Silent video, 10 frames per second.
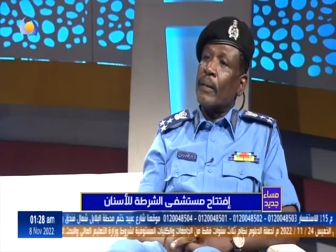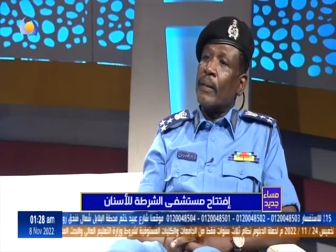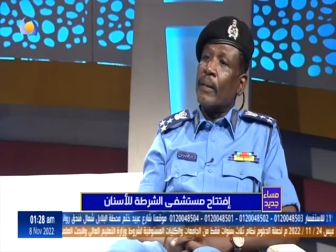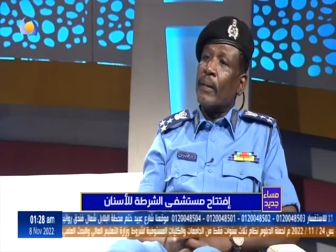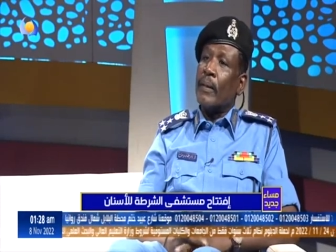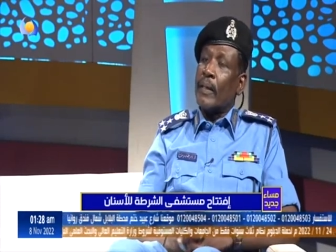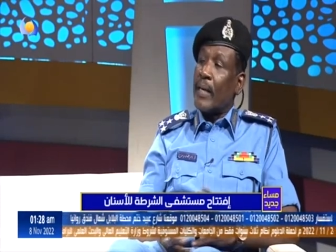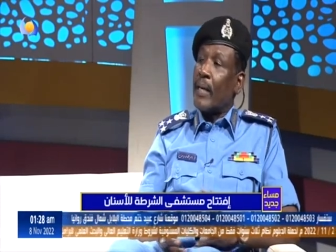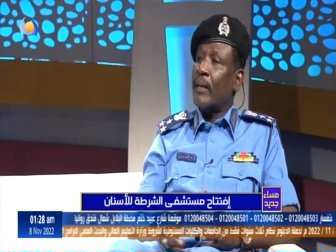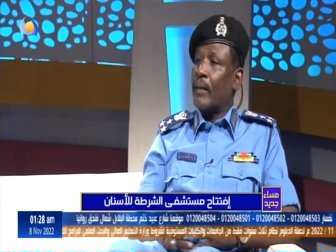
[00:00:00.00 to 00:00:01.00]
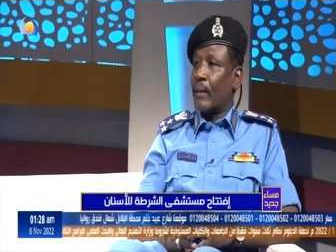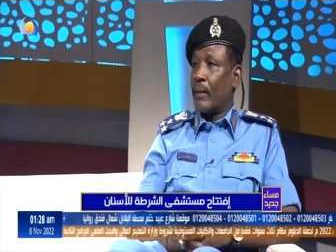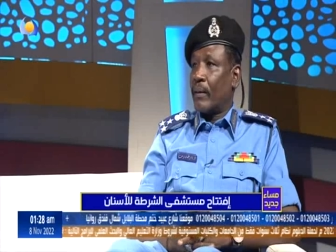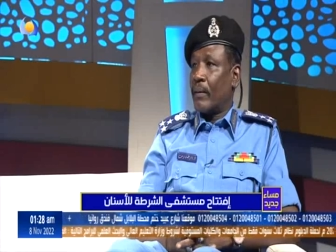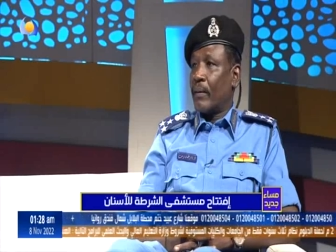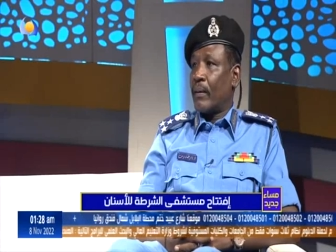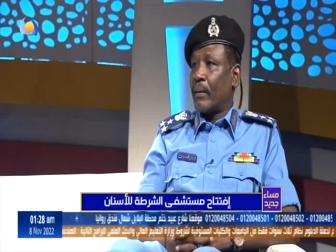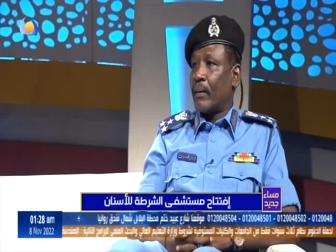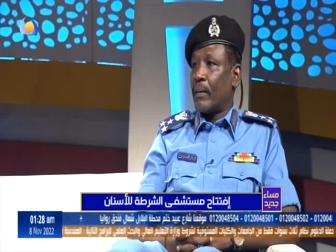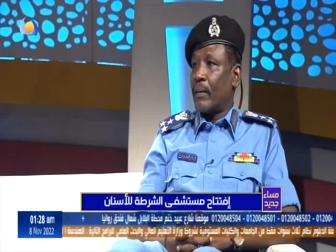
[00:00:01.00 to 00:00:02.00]
آه، نجحنا آه،
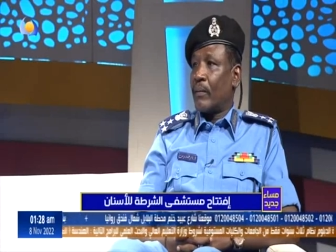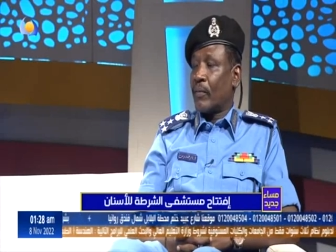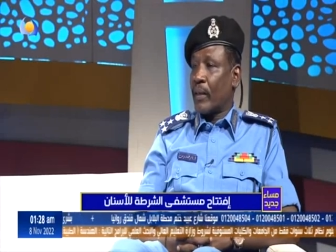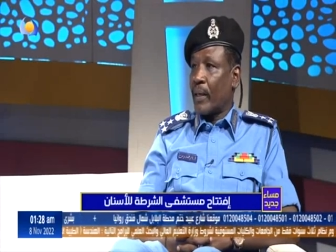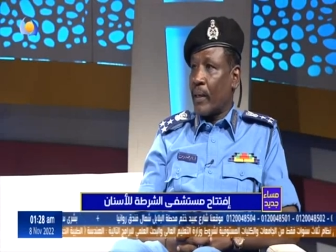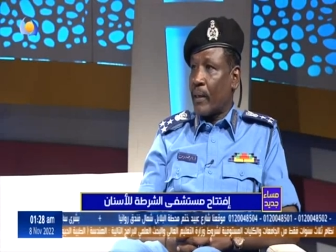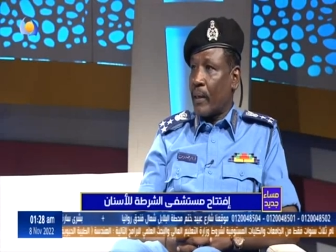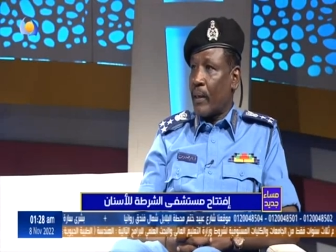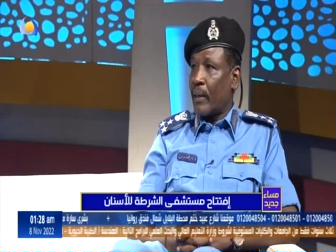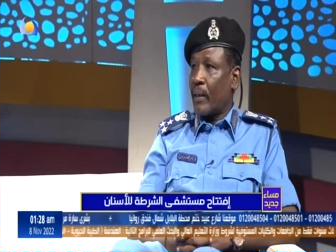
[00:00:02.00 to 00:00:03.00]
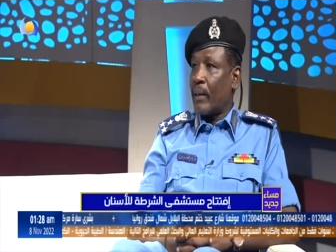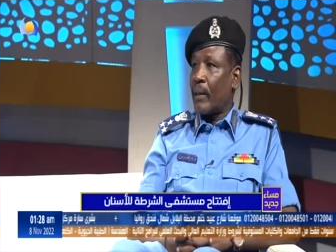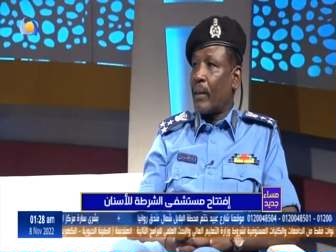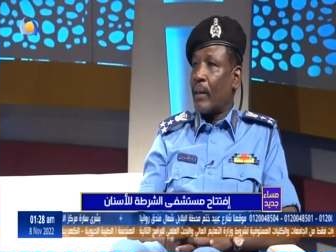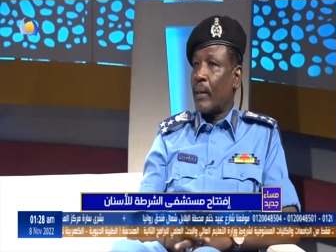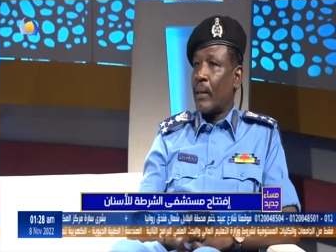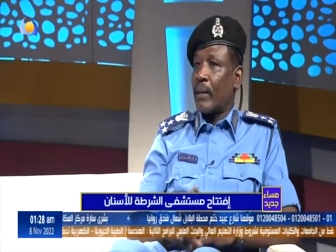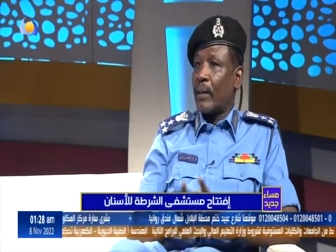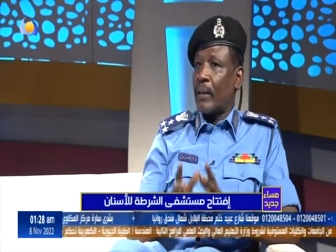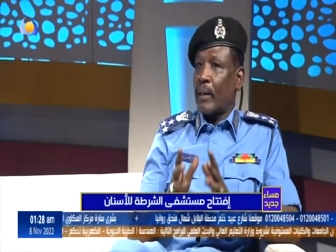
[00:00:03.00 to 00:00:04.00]
بفضل الله تعالى على
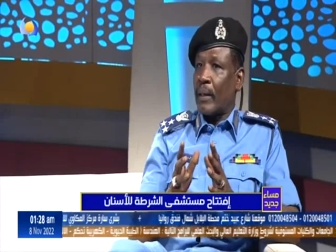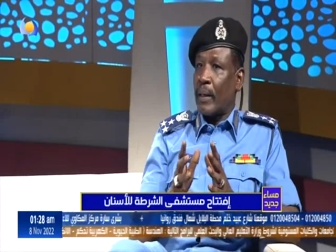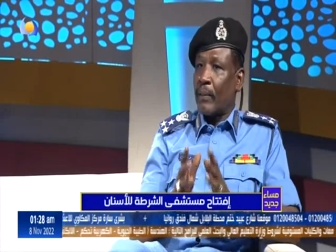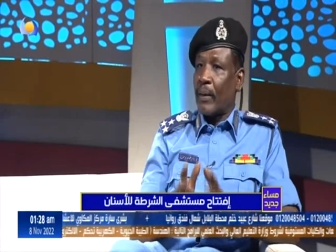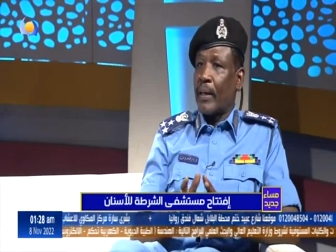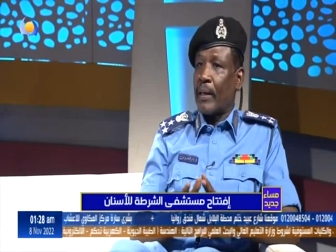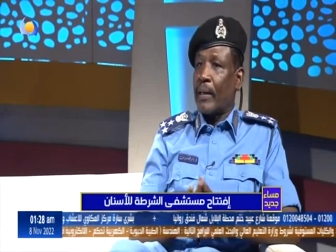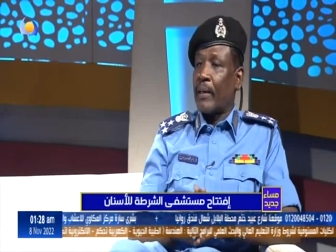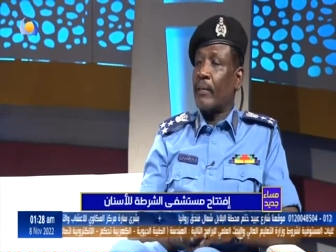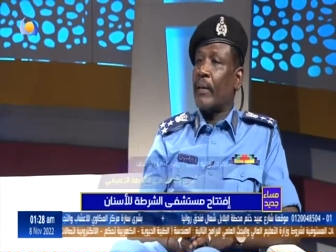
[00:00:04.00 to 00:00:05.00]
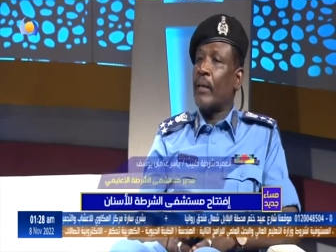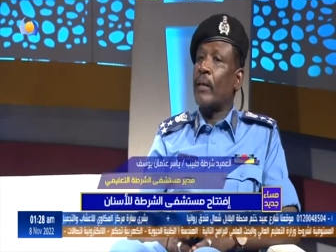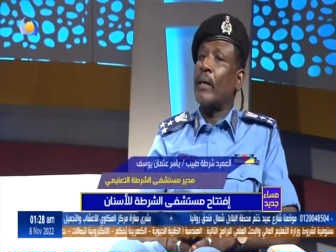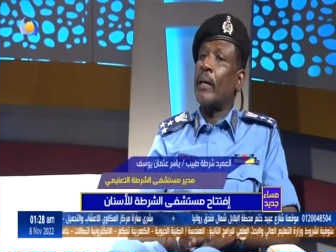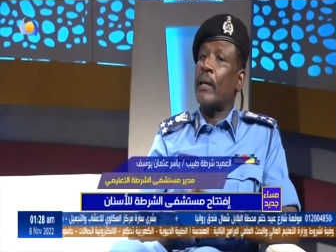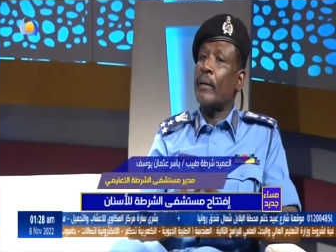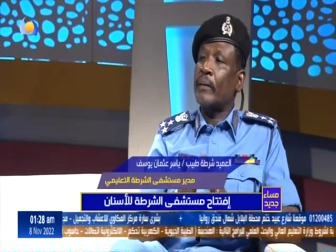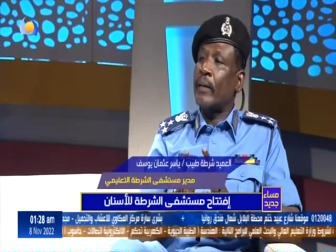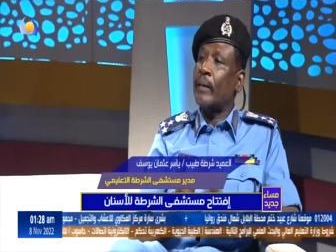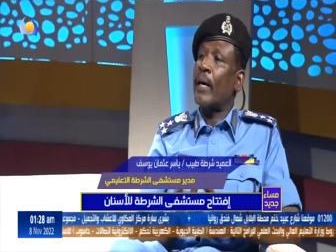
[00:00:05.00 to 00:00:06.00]
العمل على هذا حتى
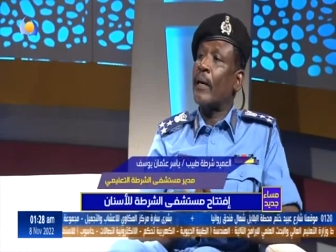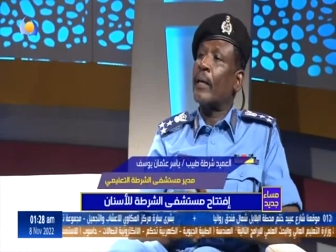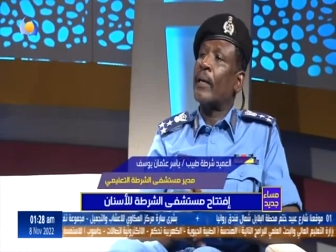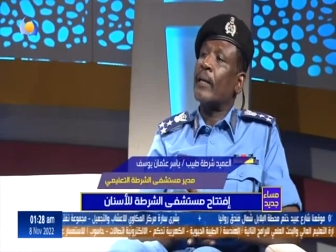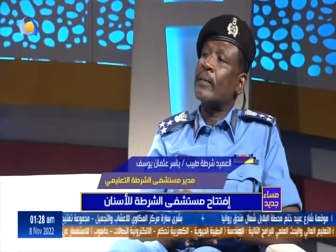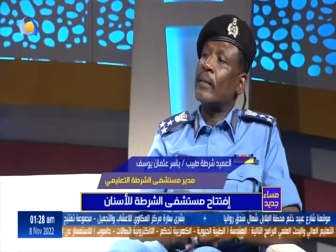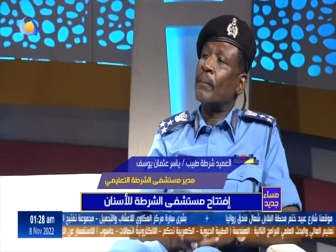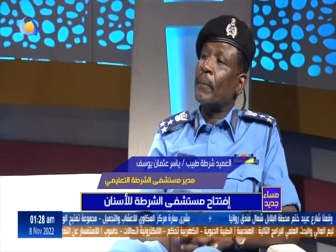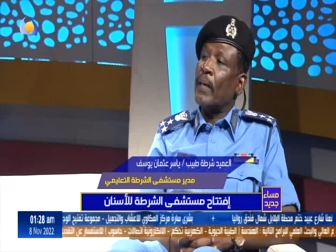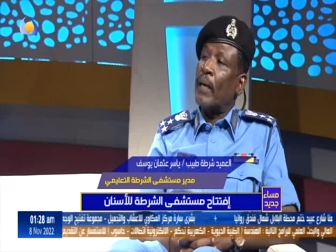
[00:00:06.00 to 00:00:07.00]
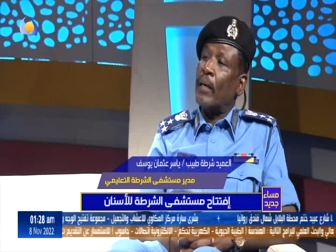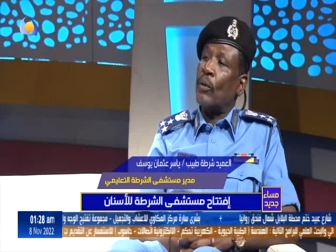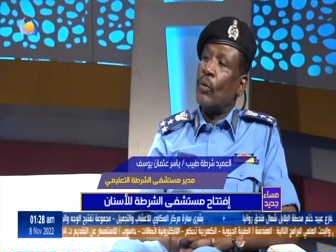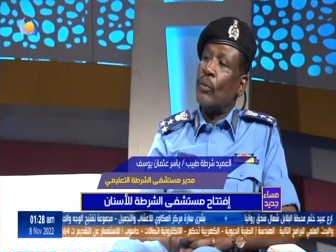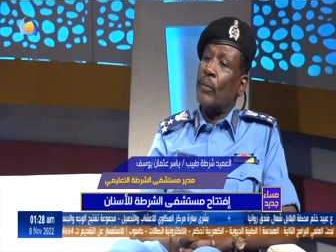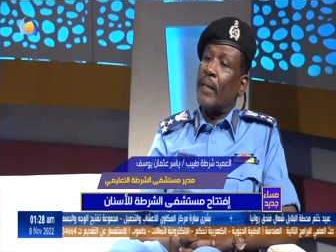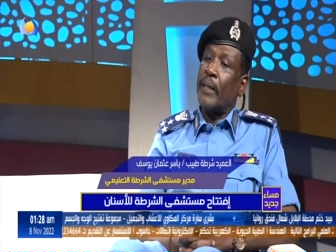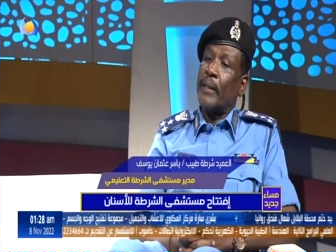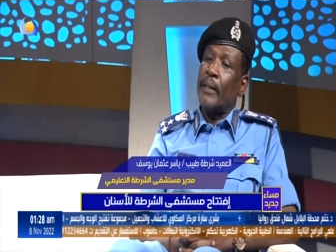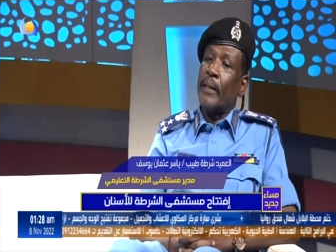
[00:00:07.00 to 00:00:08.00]
تحقق هذا الحلم
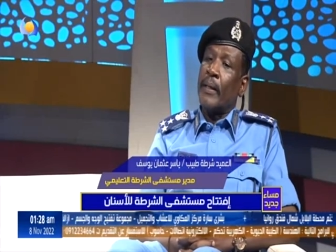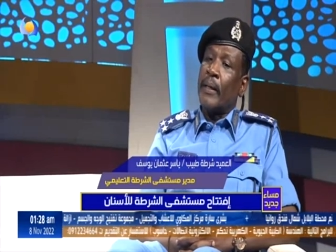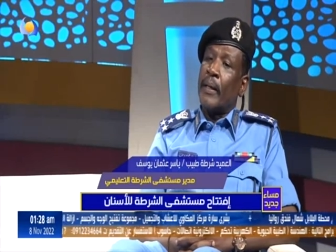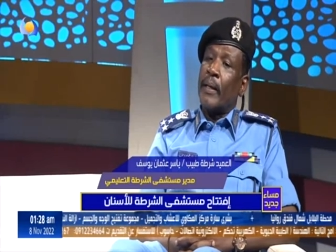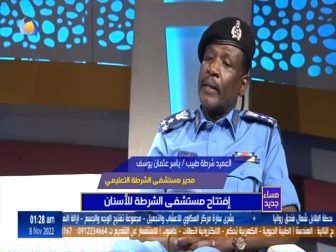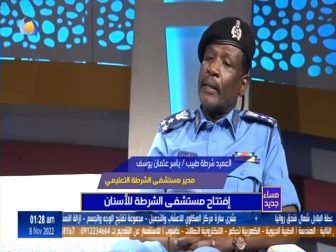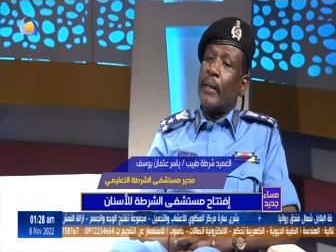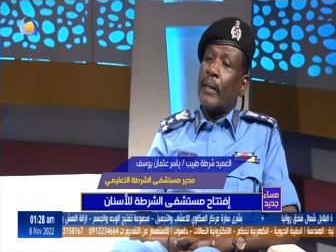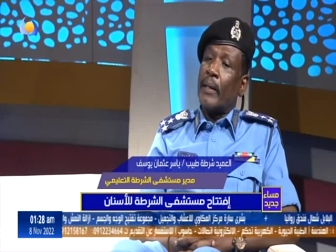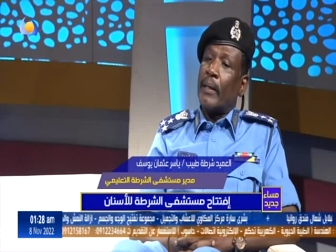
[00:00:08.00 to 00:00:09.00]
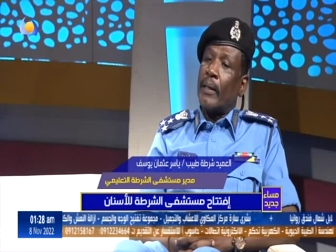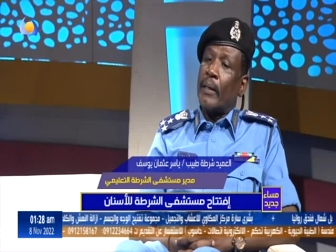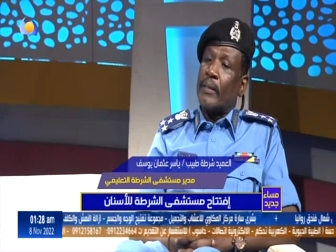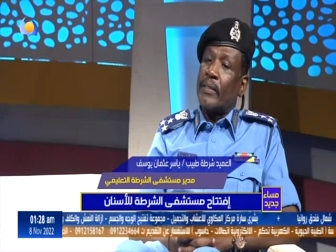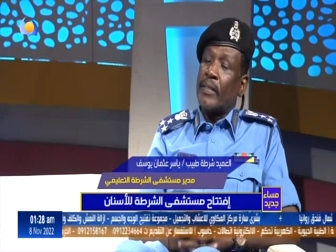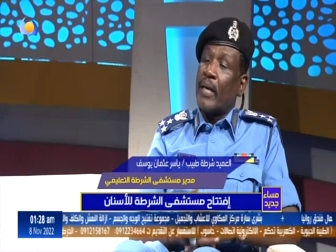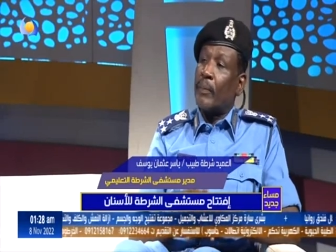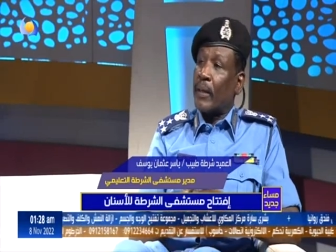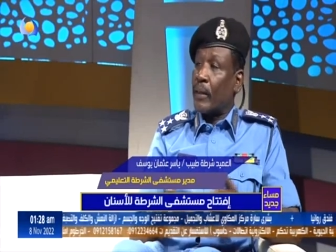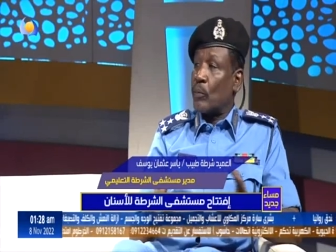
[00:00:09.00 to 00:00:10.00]
يعني السعة
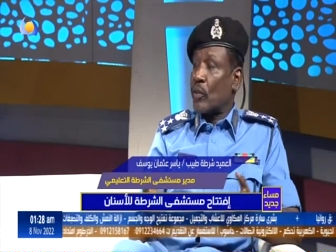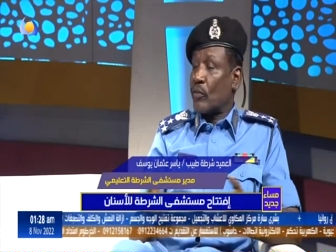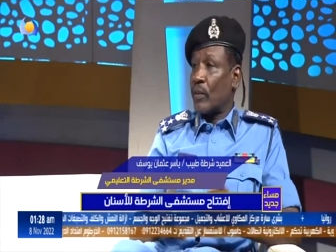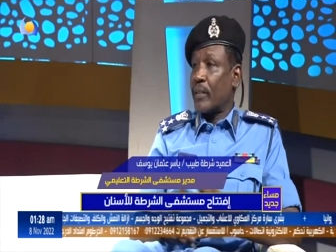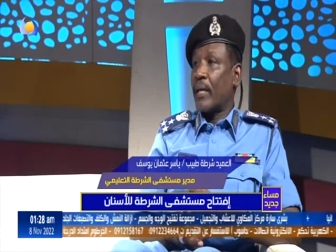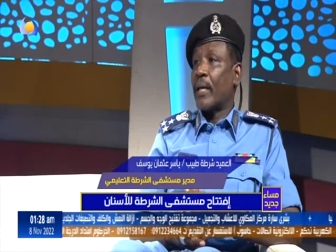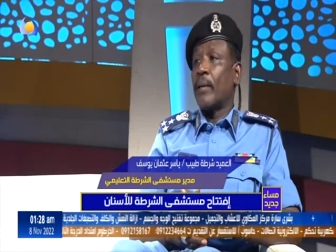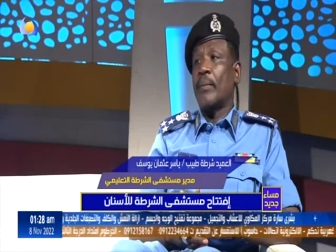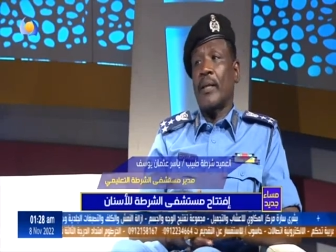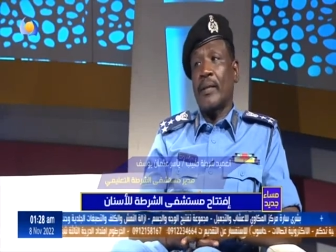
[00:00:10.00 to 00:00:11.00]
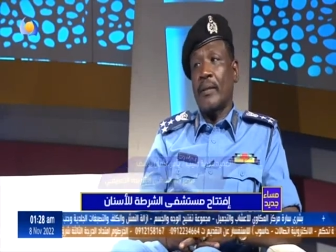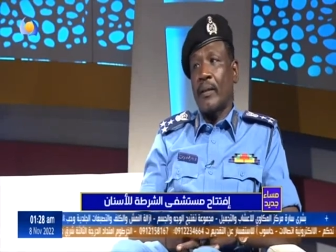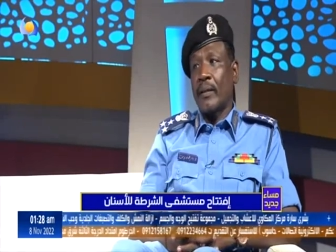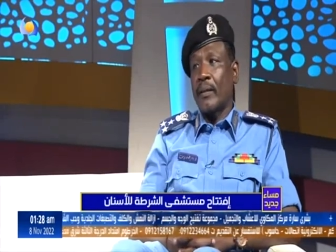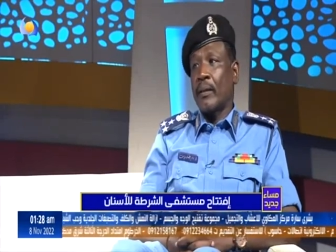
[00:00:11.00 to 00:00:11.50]
بتاعت المستشفى سعة كبيرة جدا